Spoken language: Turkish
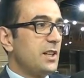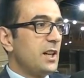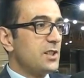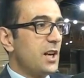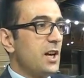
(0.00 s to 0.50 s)

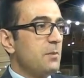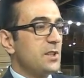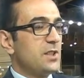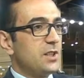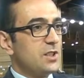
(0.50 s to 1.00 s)
Gerçi her
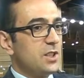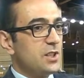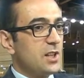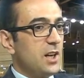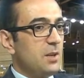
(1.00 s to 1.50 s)
meslek için
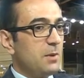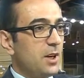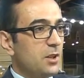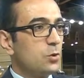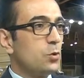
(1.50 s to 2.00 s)
geçerli ama
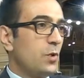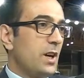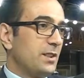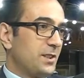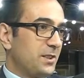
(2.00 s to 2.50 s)

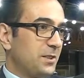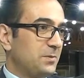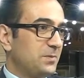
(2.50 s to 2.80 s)
güvendir.